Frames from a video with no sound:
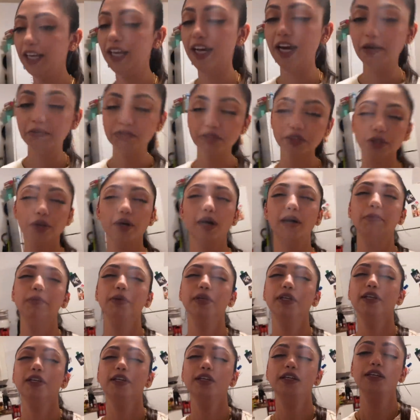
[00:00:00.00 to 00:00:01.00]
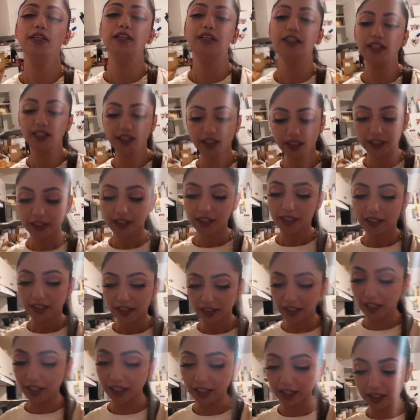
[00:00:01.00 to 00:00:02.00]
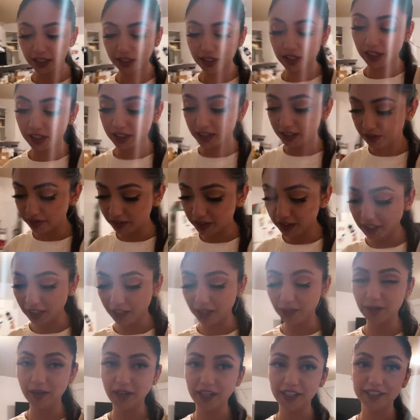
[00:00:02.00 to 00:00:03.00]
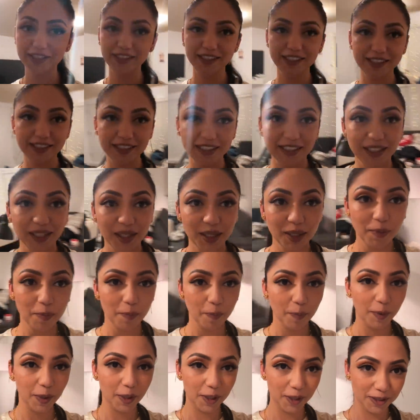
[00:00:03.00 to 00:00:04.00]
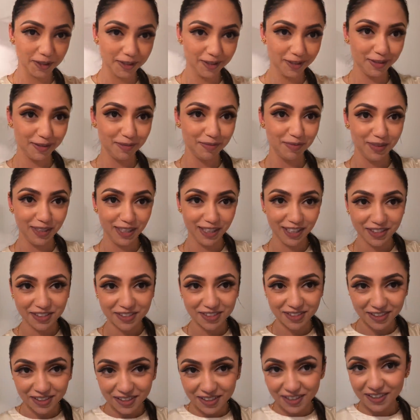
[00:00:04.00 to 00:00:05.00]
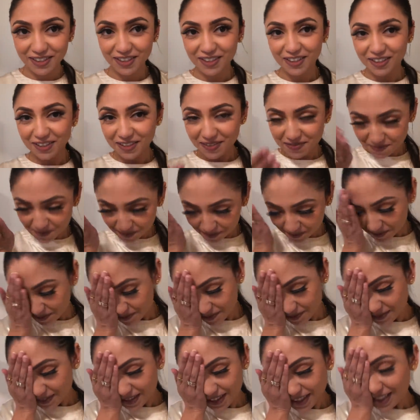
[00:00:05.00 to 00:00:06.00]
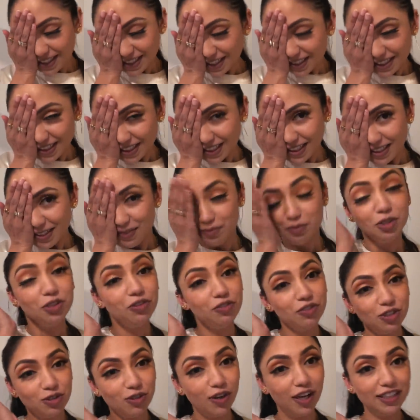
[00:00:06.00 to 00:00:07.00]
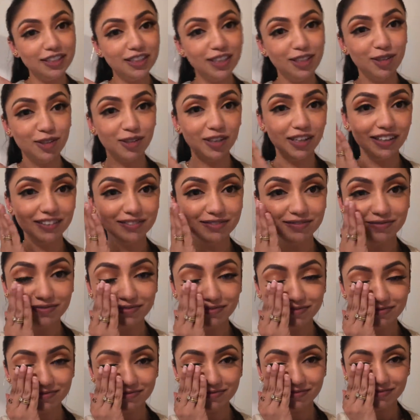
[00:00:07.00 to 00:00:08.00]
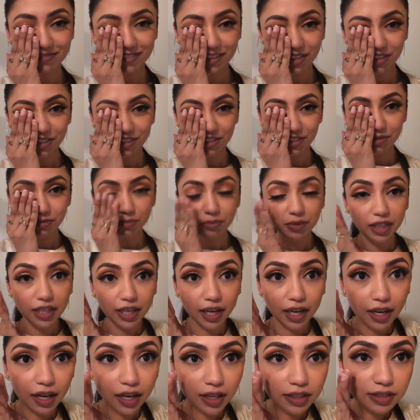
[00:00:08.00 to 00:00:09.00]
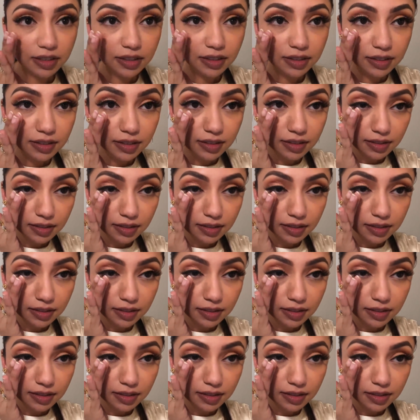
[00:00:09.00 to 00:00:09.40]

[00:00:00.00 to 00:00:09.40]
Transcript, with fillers: हम सो हैप्पी आई कॉन्ट इवन टेल यू गाइस बिकॉज मेरा रिजल्ट मुझे विश्वास ही नहीं हो रहा उह, मेरी आई लैशेज